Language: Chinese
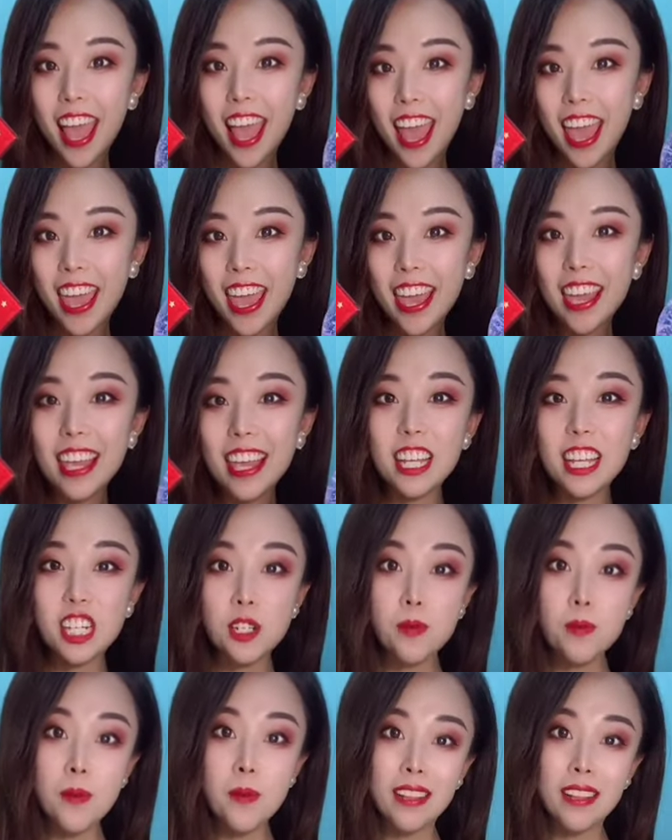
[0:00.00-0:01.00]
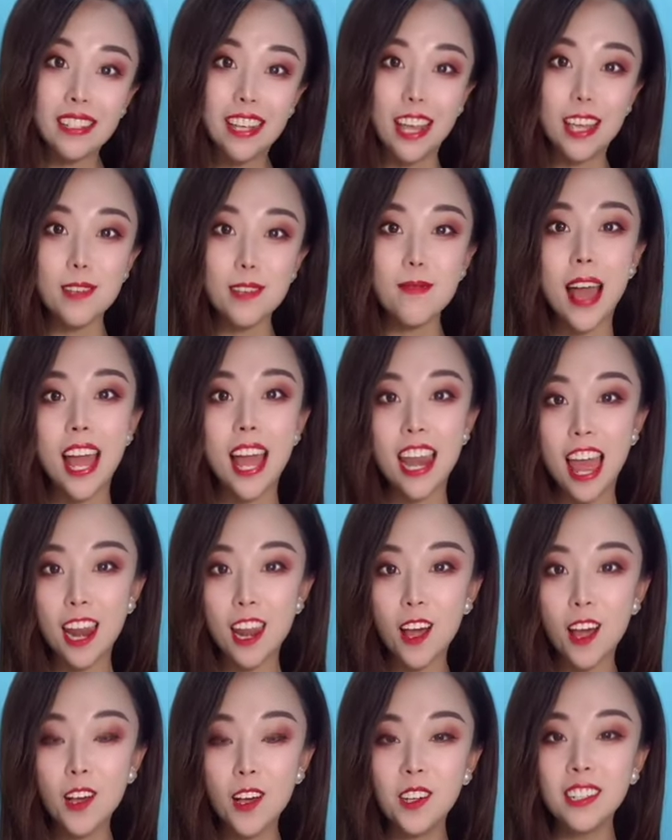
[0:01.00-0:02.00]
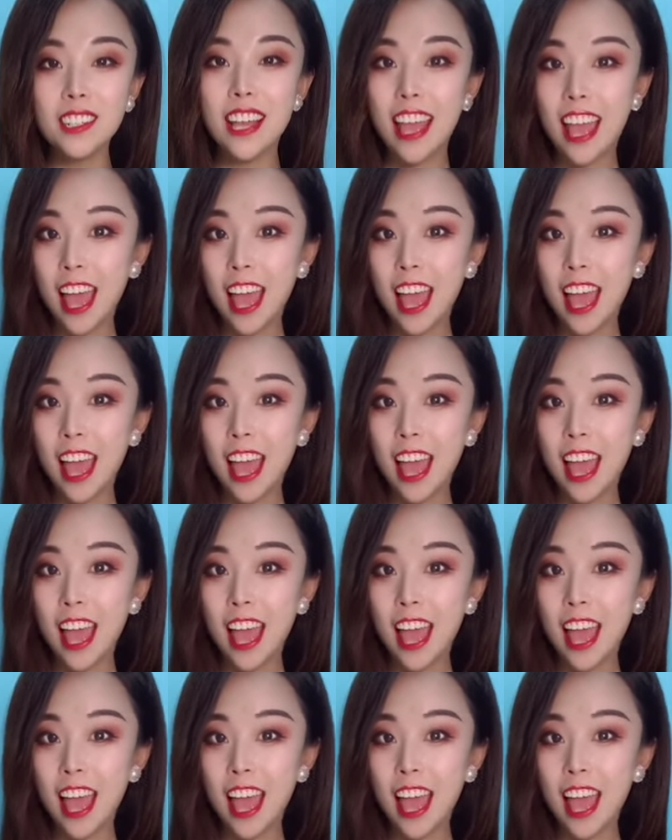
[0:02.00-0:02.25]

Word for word: 嘿，吃不胖的小姨妈来喽！